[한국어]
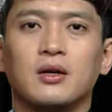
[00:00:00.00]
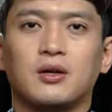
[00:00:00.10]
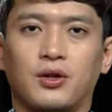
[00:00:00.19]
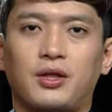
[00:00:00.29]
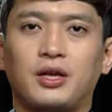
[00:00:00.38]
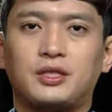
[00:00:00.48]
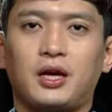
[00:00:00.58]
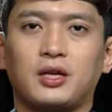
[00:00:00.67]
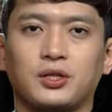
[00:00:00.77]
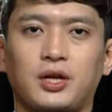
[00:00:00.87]
그런데 이
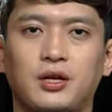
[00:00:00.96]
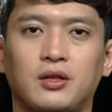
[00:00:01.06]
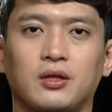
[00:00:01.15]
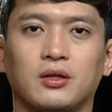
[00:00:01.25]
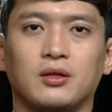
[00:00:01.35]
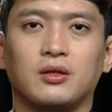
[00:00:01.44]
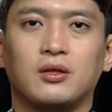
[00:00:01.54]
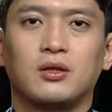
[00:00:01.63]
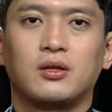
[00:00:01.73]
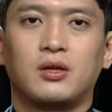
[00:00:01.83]
책의 저자는
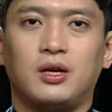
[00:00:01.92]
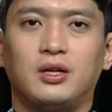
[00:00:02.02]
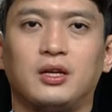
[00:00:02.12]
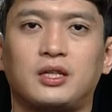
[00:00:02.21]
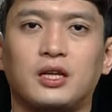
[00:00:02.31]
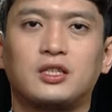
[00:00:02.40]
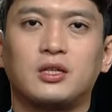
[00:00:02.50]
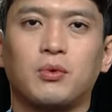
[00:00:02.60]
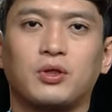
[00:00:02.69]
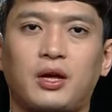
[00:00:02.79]
길을
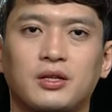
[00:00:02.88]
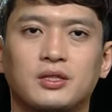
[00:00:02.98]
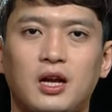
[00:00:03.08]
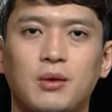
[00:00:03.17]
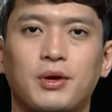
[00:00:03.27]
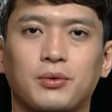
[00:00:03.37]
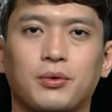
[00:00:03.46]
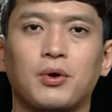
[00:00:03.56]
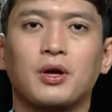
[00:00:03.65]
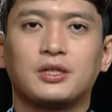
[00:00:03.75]
찾지 못하는
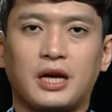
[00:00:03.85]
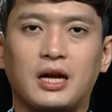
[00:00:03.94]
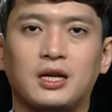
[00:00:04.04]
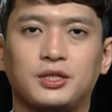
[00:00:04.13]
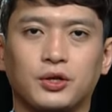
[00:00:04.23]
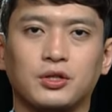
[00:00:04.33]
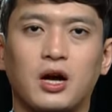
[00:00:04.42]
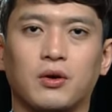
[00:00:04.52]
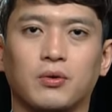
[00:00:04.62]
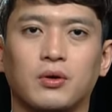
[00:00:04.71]
삶에도 잘
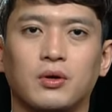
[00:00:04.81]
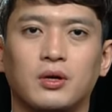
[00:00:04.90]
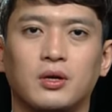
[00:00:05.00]
적응하고